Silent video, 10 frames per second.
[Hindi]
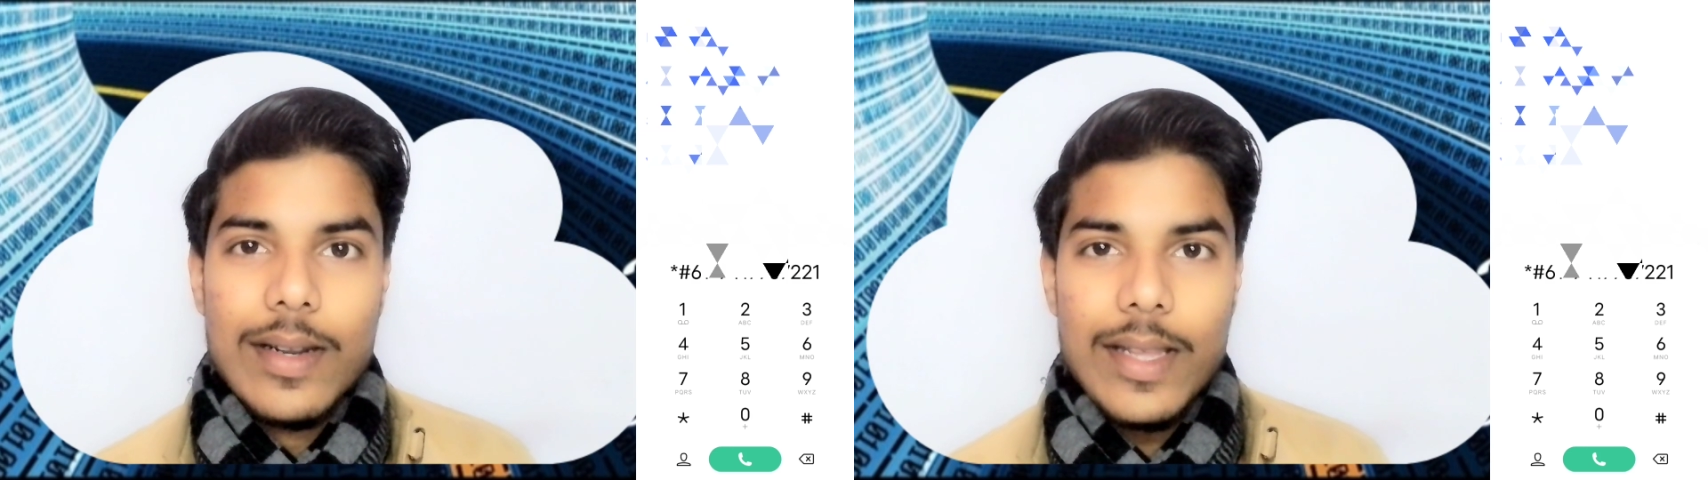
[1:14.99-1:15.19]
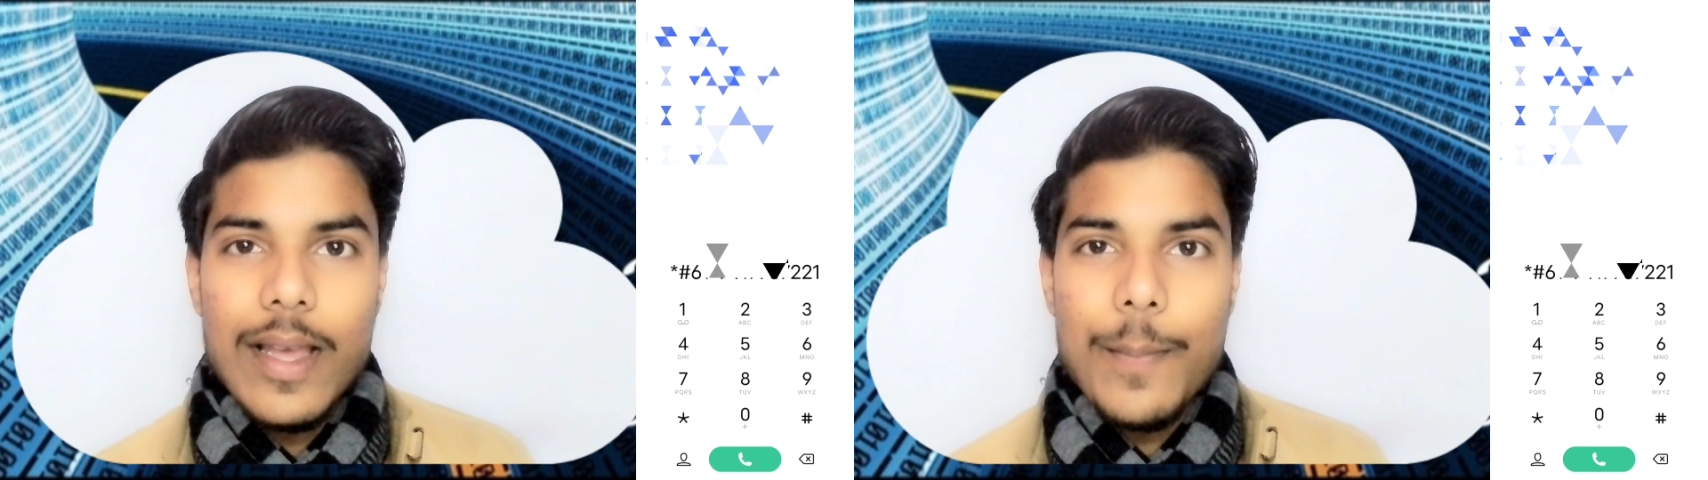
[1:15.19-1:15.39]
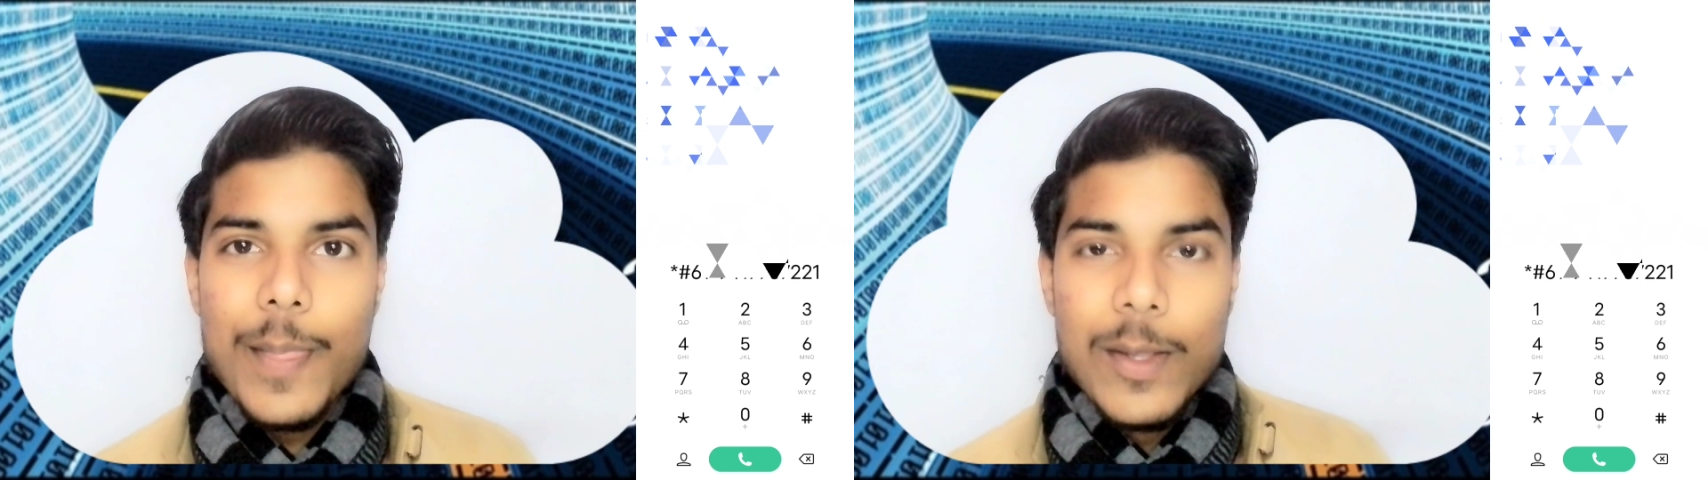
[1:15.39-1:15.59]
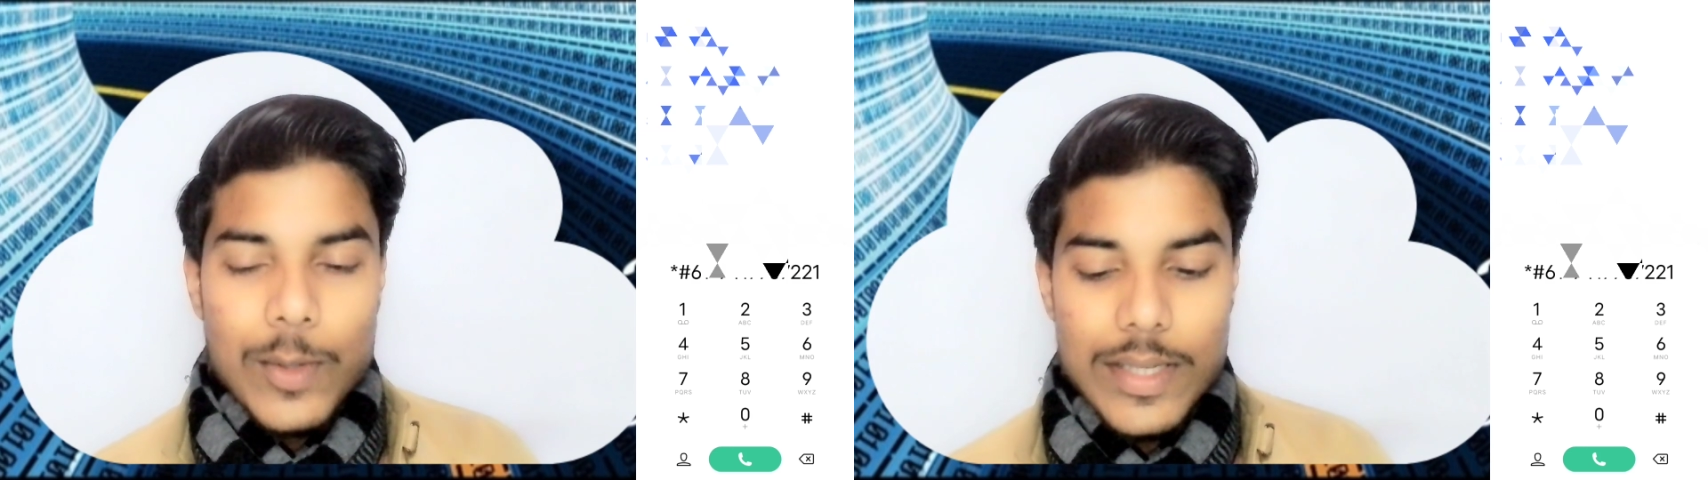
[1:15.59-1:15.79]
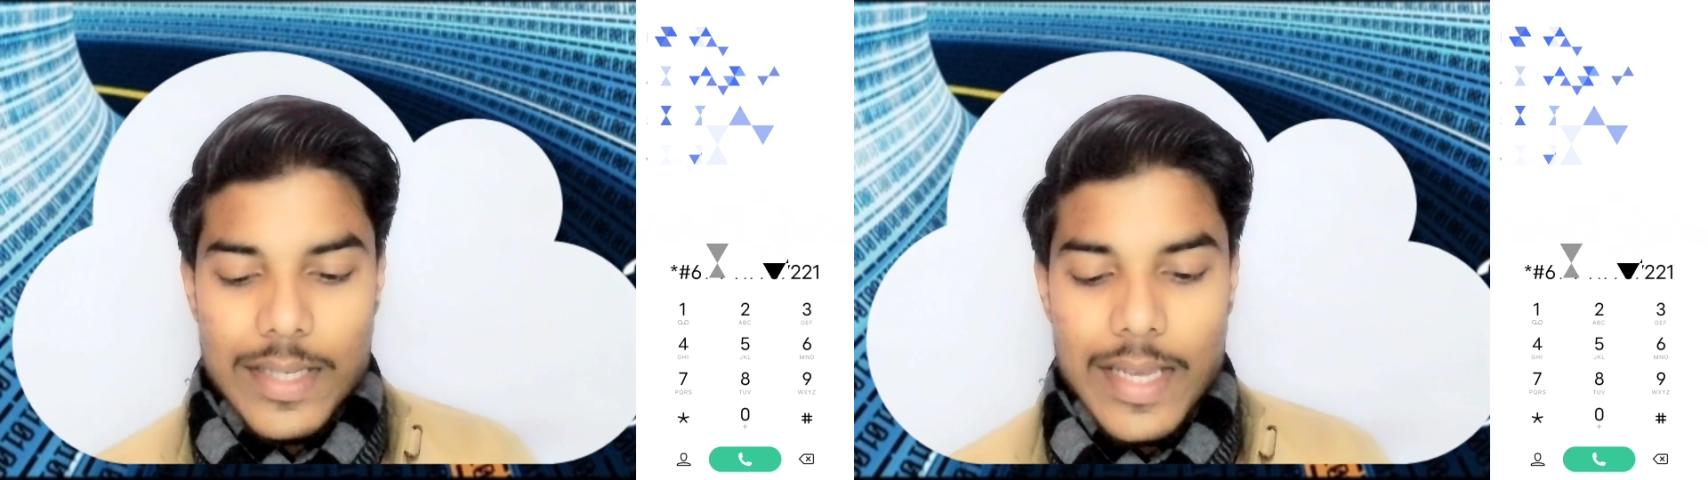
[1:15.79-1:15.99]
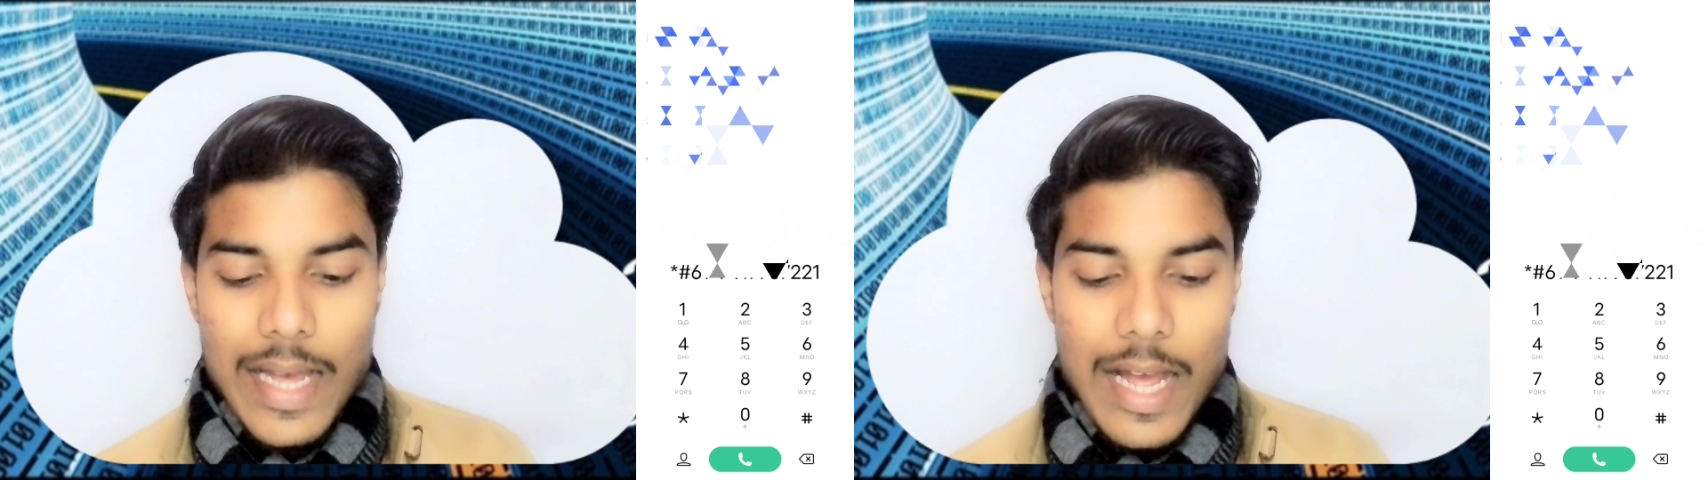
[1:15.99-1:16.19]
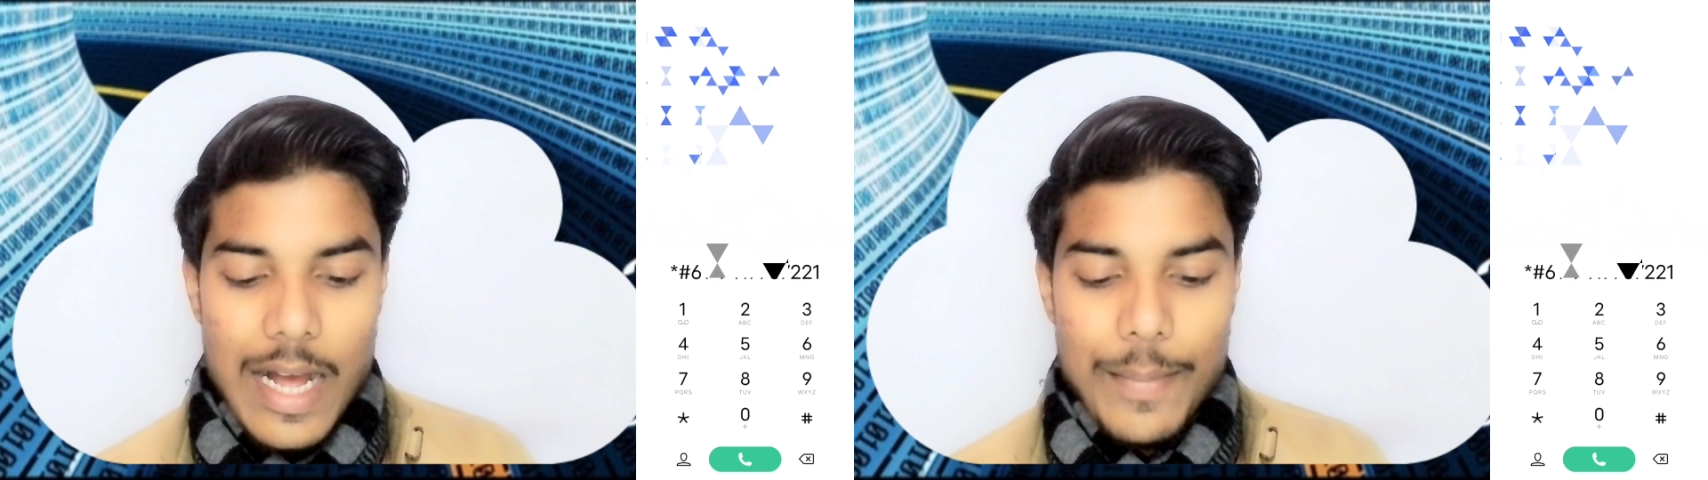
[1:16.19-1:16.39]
ठीक है तो इससे क्या है